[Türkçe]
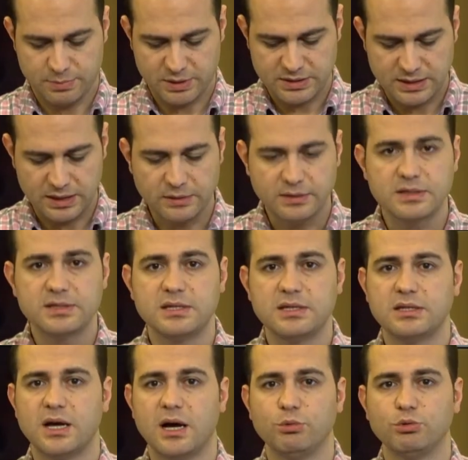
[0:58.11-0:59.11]
Pazartesi
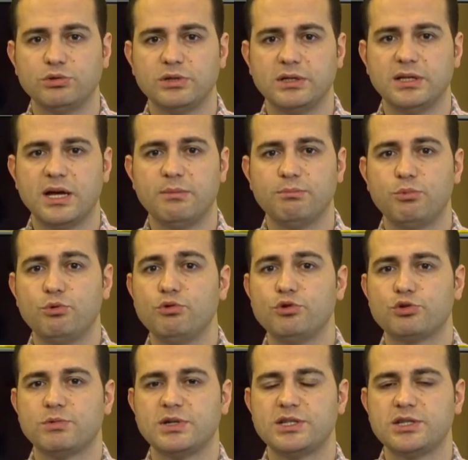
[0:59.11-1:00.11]
iddia bülteninden bu
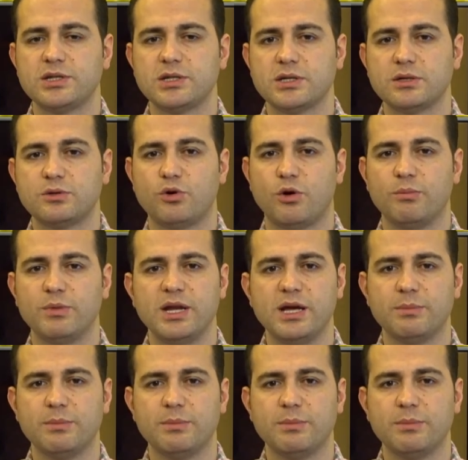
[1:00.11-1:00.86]
3 maçı kombine